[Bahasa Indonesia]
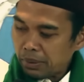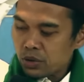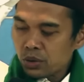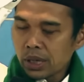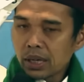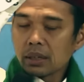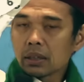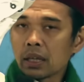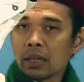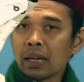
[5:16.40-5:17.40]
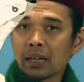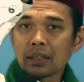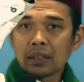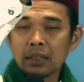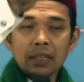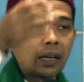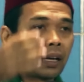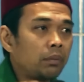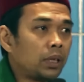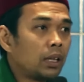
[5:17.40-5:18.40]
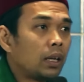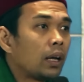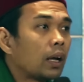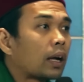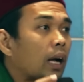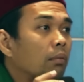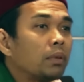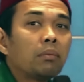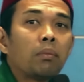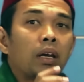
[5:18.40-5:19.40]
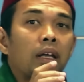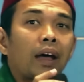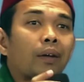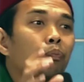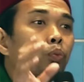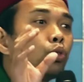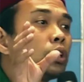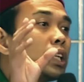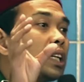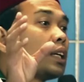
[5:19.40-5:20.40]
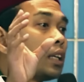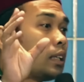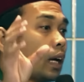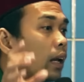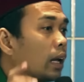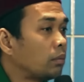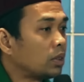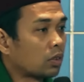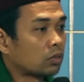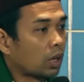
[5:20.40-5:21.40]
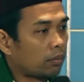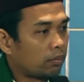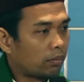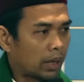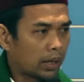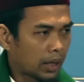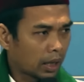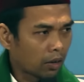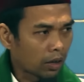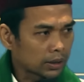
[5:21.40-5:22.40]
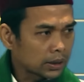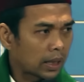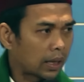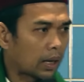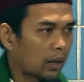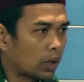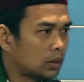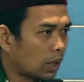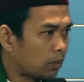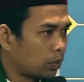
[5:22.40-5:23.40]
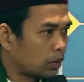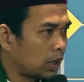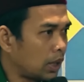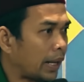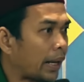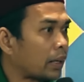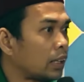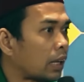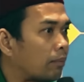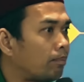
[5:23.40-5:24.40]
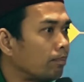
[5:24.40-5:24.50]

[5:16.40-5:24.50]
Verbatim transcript: bajunya, terlihat ketiak Nabi. Kami melihat putih ketiak Nabi SAW. Beda dengan orang sekarang, wajah putih, leher hitam.